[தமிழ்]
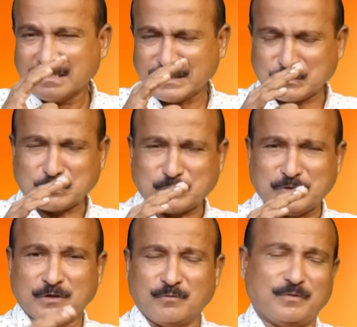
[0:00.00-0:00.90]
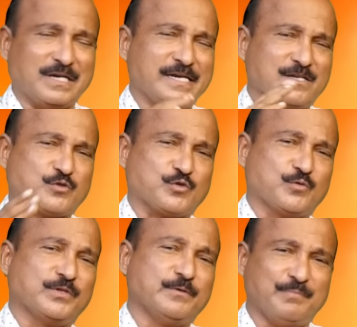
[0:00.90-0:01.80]
கத்து உங்களை
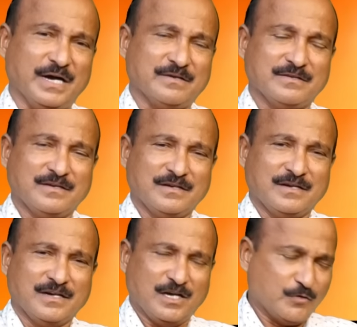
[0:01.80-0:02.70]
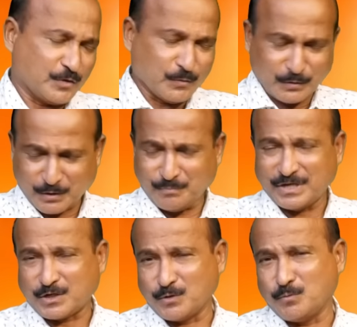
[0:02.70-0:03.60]
ஆசீர்வதிப்பா அவரை நோக்கி
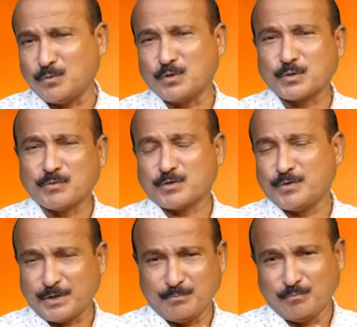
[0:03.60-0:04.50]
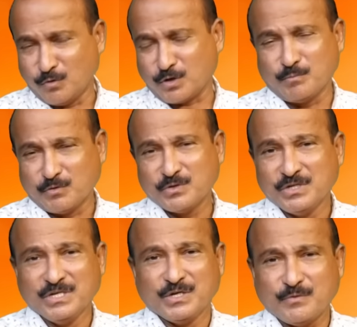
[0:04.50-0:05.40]
பார்க்குற ஒருவருடைய முகமும்
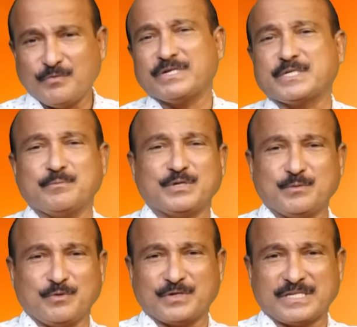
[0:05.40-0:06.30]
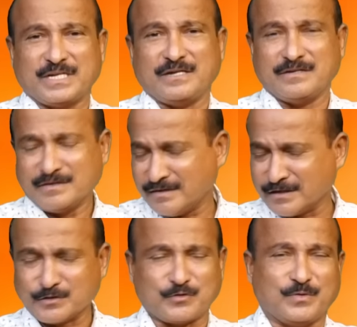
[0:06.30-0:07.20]
வைக்கப்பட்டு போனதில்லை
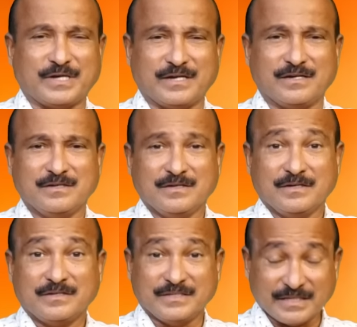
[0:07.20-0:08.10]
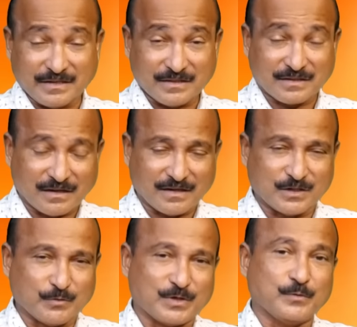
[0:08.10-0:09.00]
இன்றைக்கி சொல்லுங்கள் இன்றைக்கி எதுக்காக
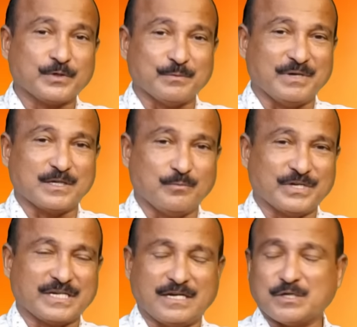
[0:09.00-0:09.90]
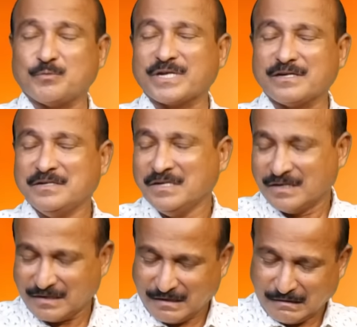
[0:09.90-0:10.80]
ஆண்டவரை நோக்கி பார்க்க போகிறீங்க ஆண்டவரை
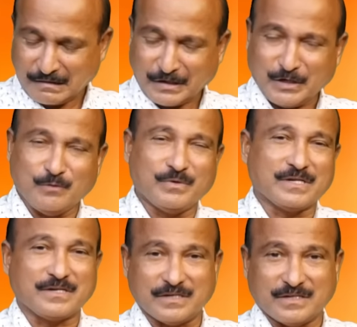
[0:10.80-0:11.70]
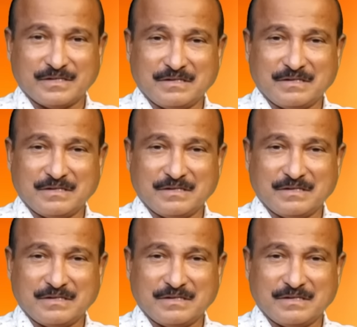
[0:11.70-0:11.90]
நான் நிறைய பேருக்கு